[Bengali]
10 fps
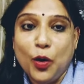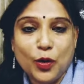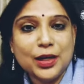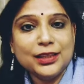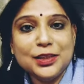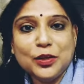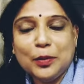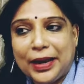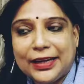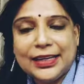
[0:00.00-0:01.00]
অনেকদিন ধরে
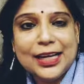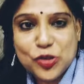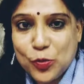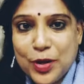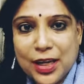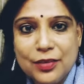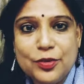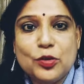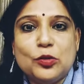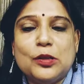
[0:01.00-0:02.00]
ম্যান্ডি আর সোমেনকে নিয়ে
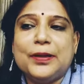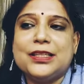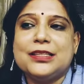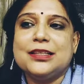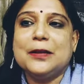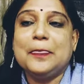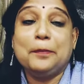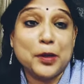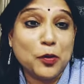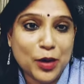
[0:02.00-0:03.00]
ভিডিও করতে পারছি না
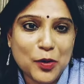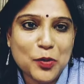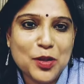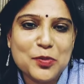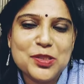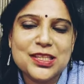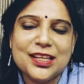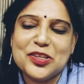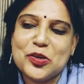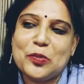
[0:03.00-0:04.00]
মানে করা হয়ে উঠছে
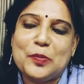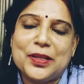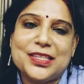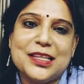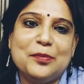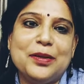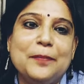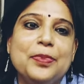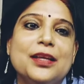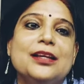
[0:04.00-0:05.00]
না সময় পাচ্ছিলাম না
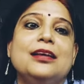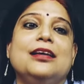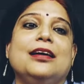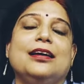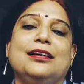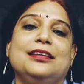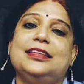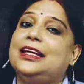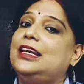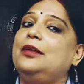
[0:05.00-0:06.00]

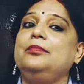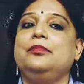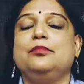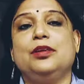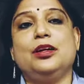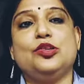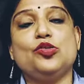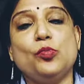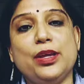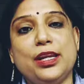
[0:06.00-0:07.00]
দেখলাম
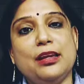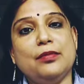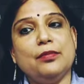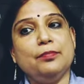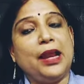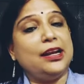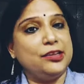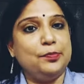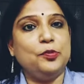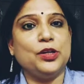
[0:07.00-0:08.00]
সোমেনের ব্লাড
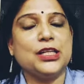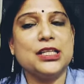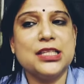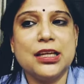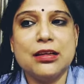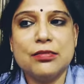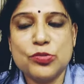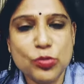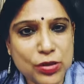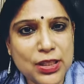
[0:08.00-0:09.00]
রিপোর্ট এসেছে
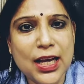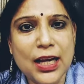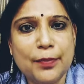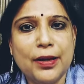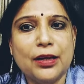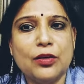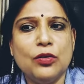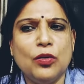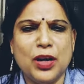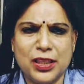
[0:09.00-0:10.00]
সত্যিই খারাপ লাগলো
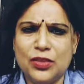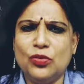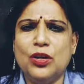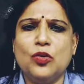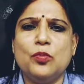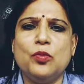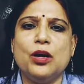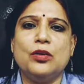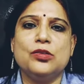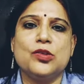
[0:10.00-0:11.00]
অনেকদিন ধরেই খুব
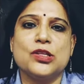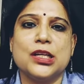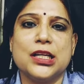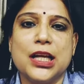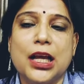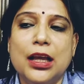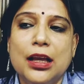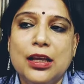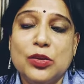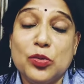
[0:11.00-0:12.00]
রোগা হচ্ছিল ছেলেটা
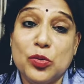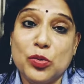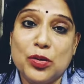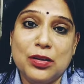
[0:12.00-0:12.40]
তোর